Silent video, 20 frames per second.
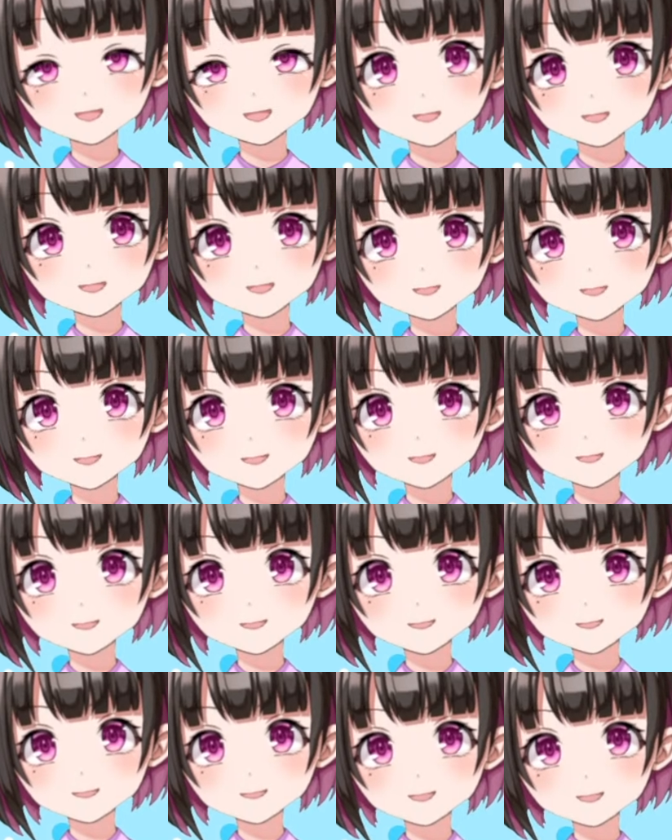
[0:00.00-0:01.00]
すぐに
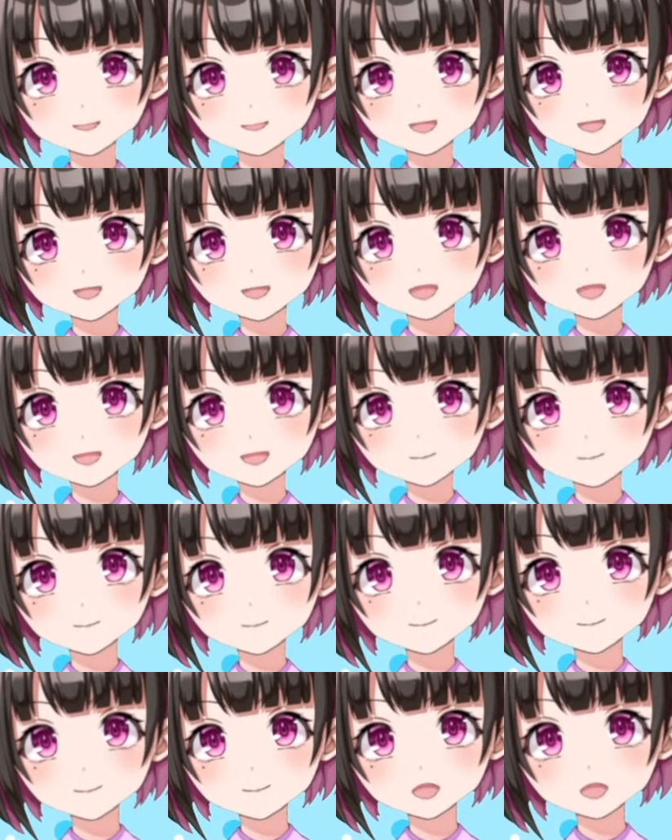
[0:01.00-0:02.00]
対応できるように
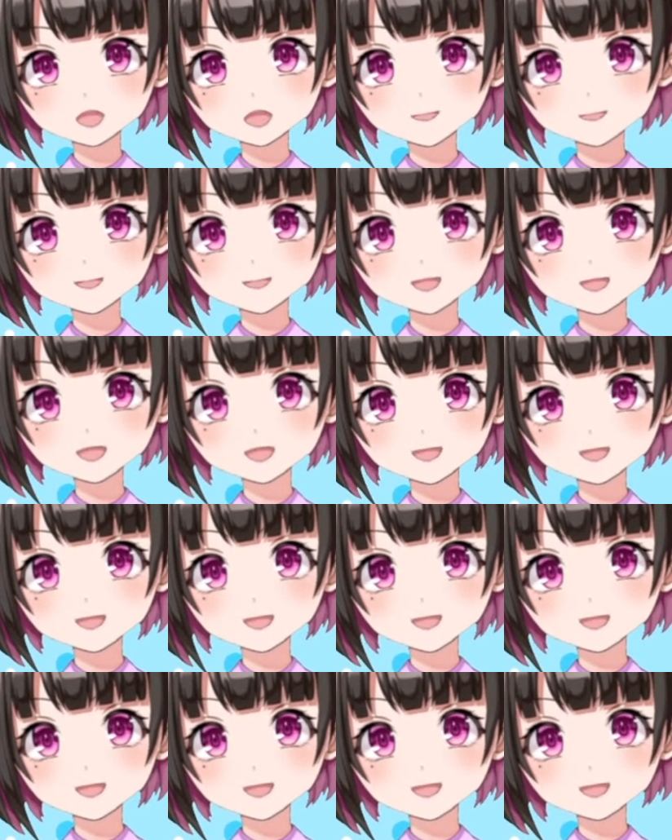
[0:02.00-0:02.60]
選手が